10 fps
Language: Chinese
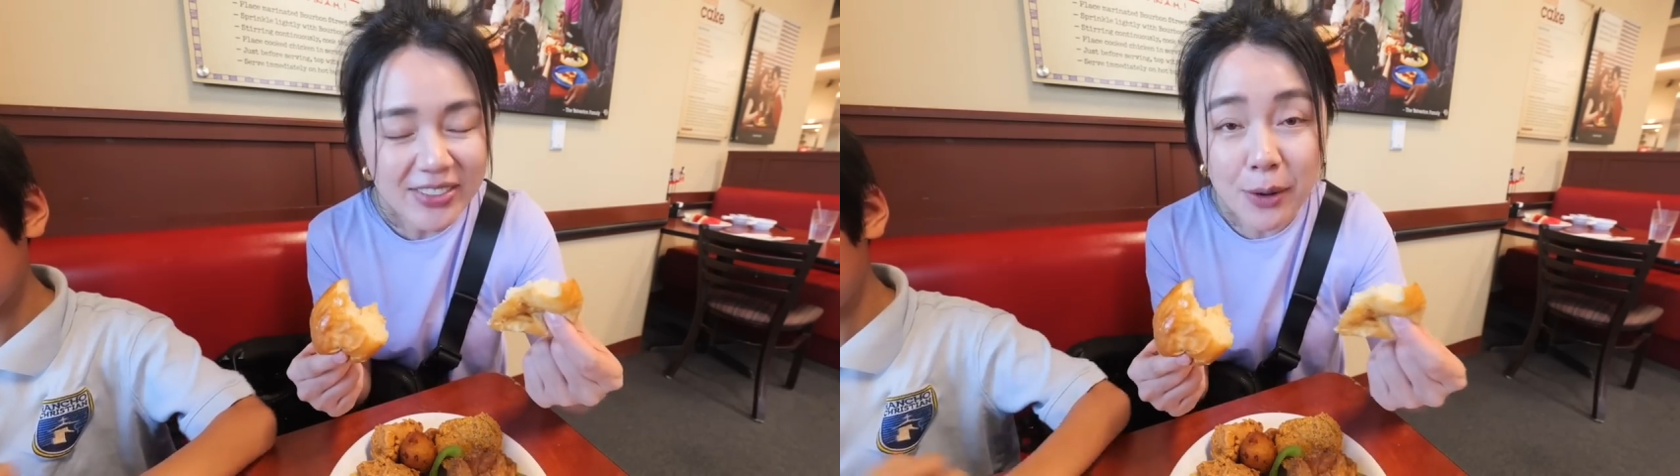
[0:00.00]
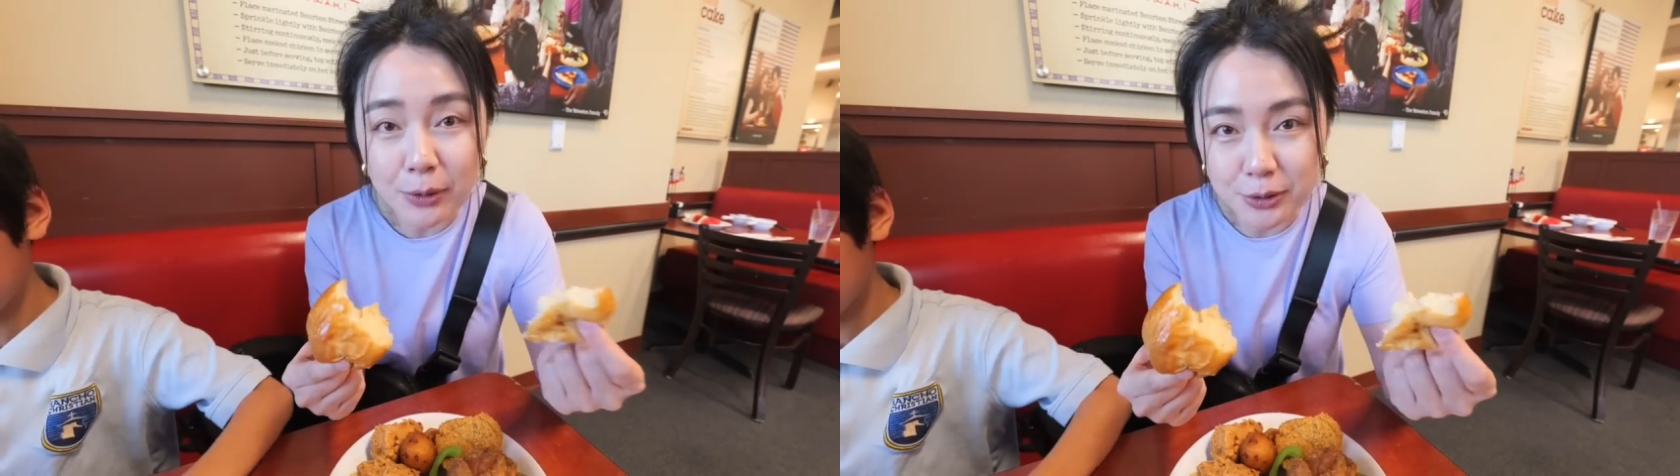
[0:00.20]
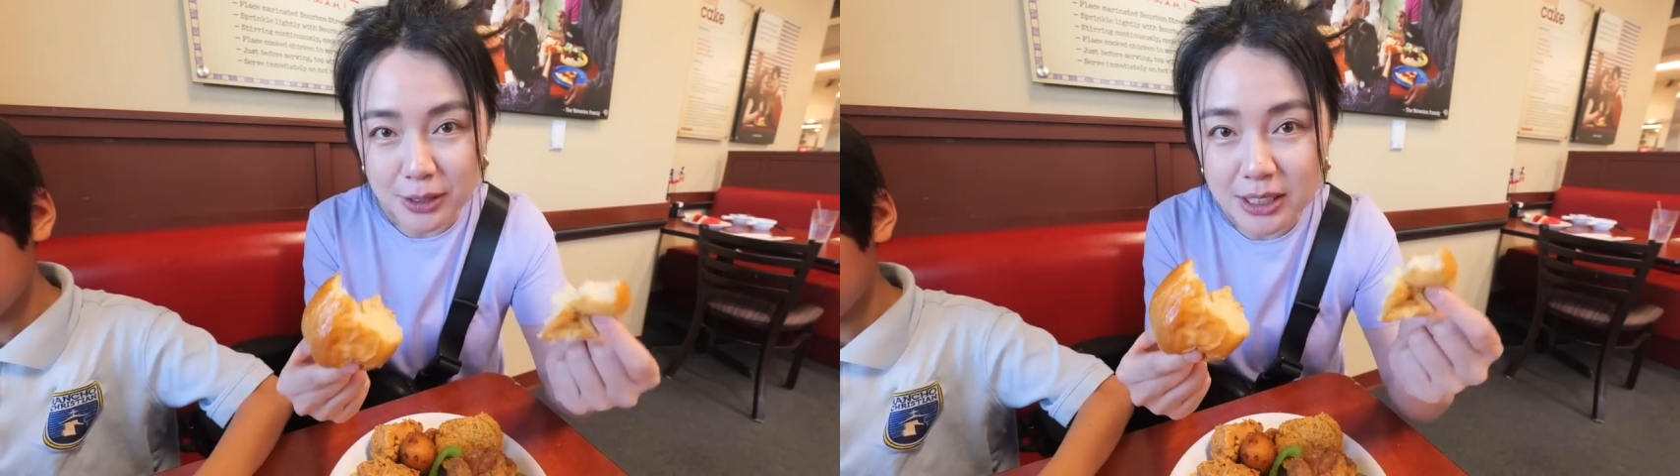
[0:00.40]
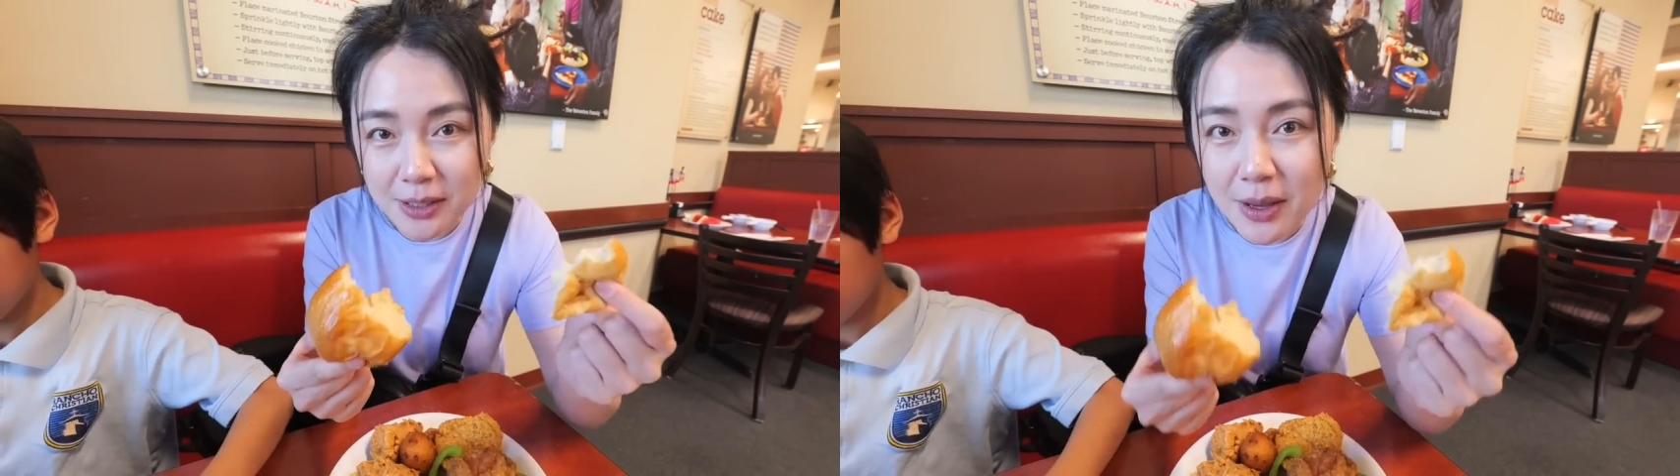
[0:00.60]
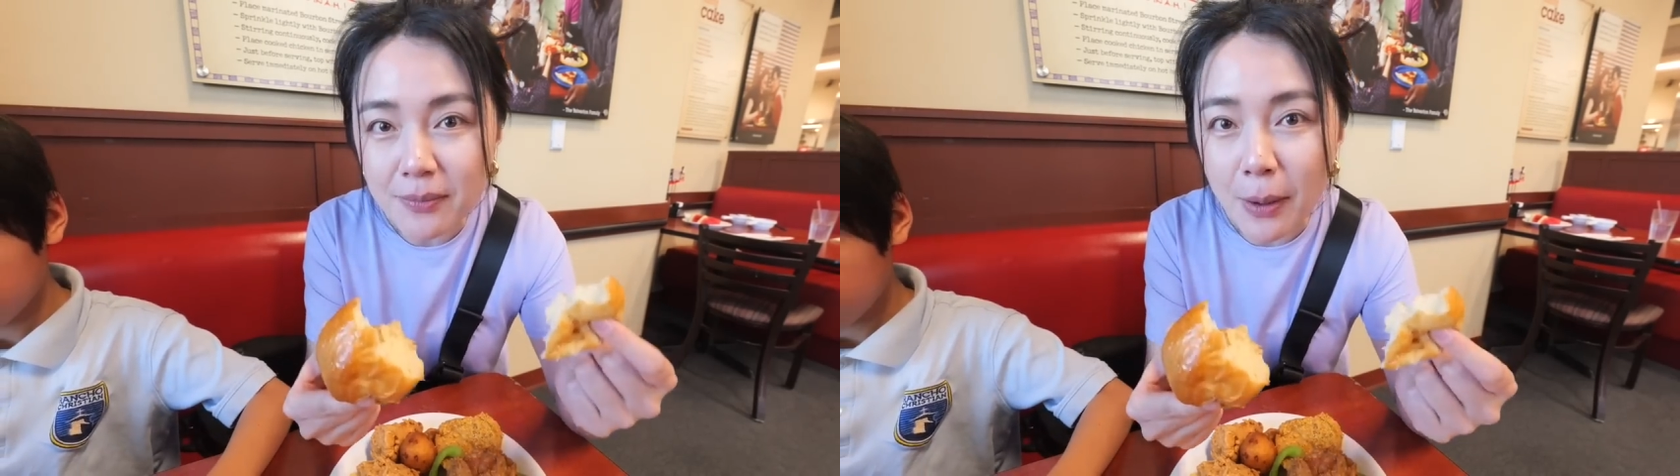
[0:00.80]
但我觉得这
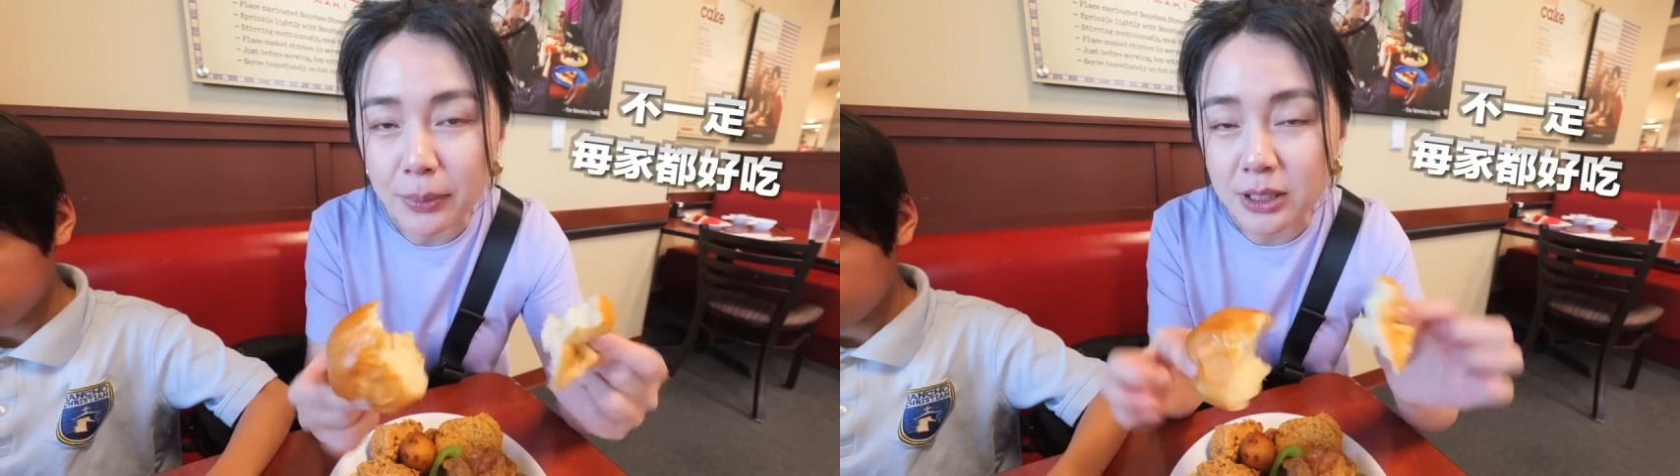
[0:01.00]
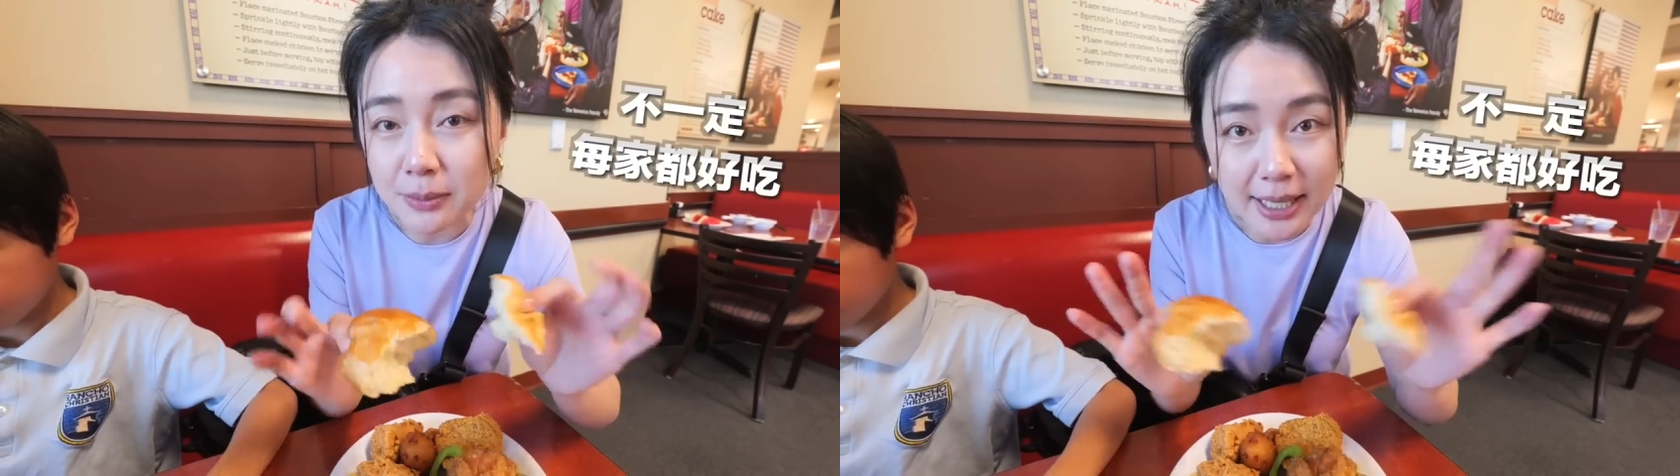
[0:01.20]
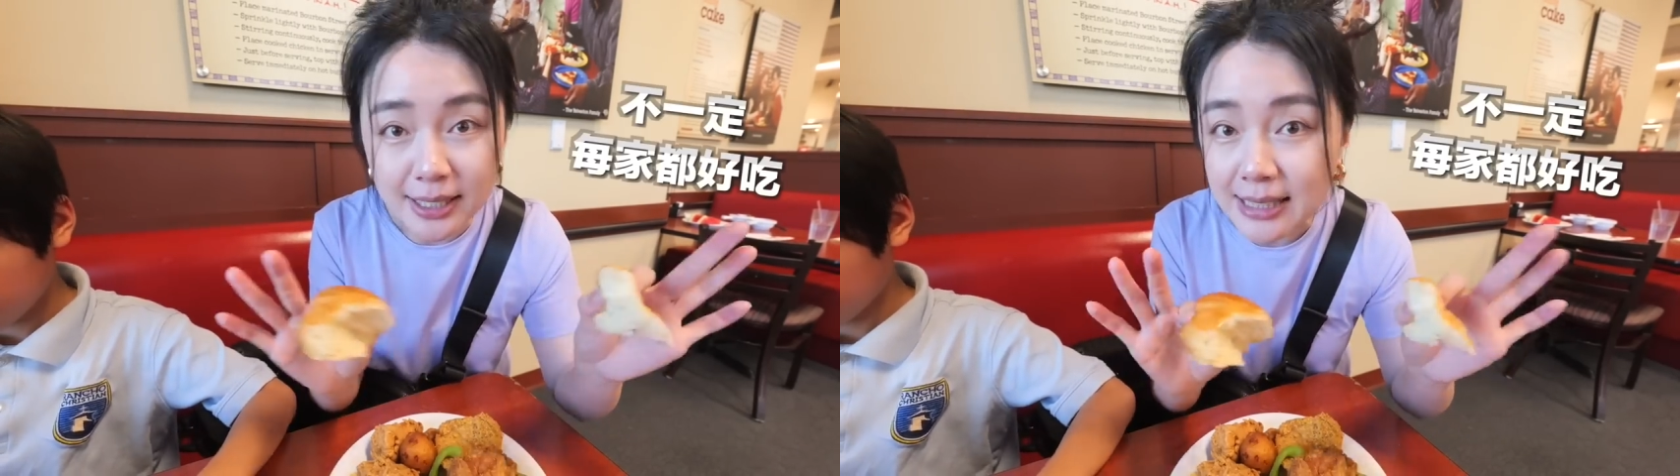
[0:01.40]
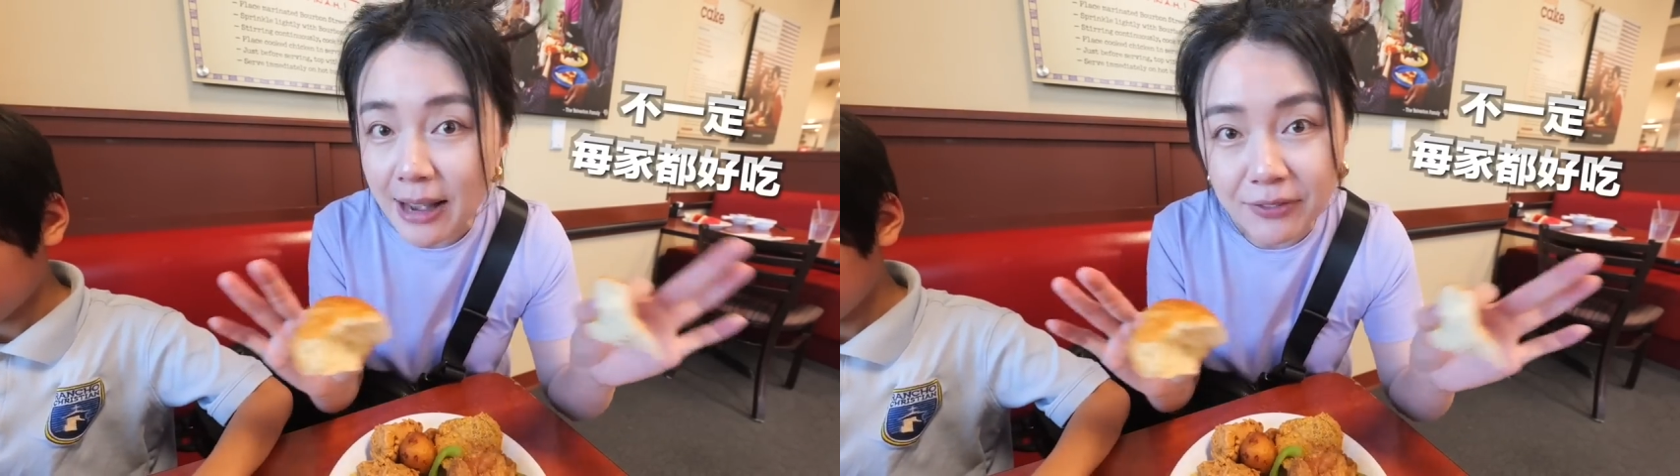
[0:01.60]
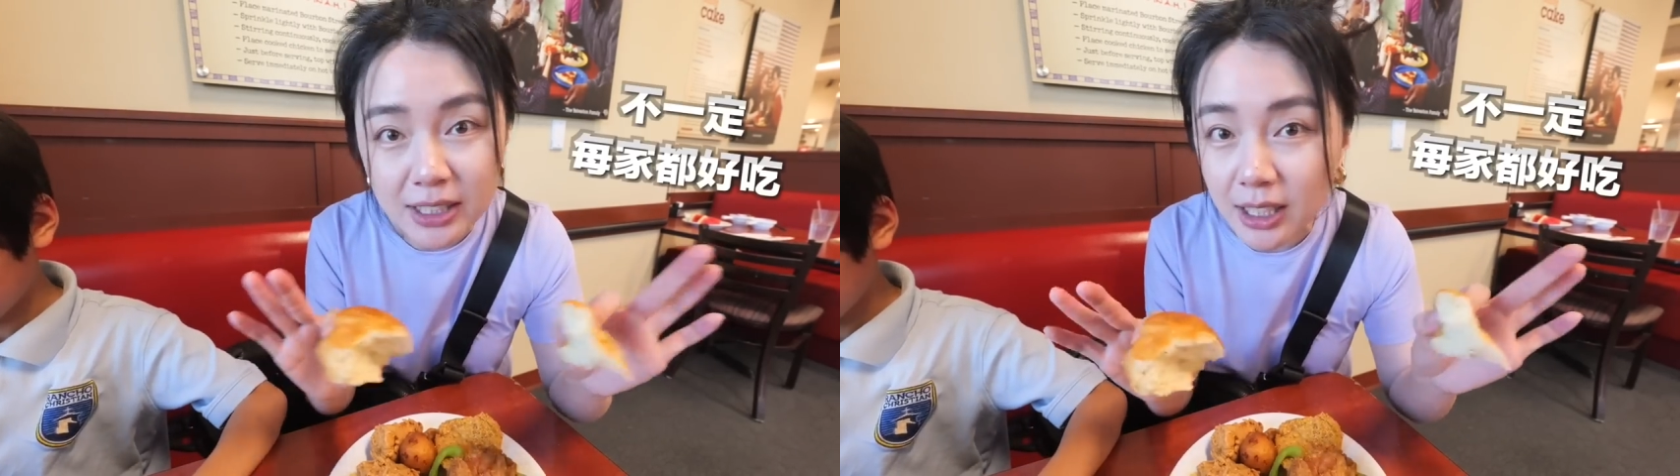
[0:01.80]
个面包不是每一
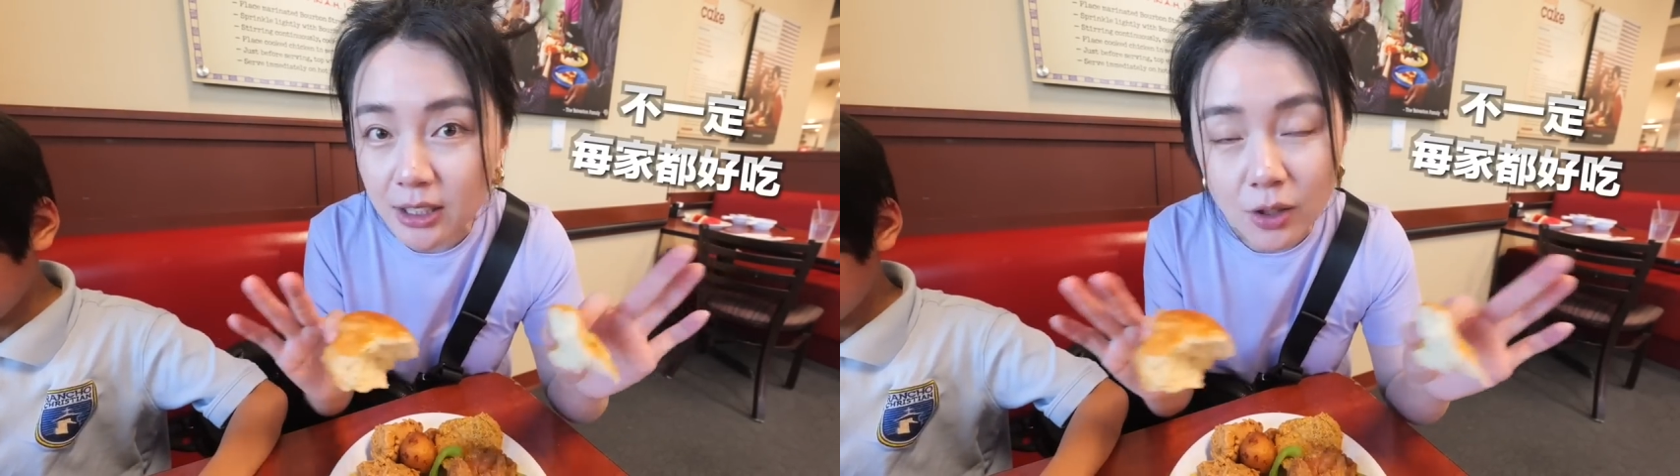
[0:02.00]
家分店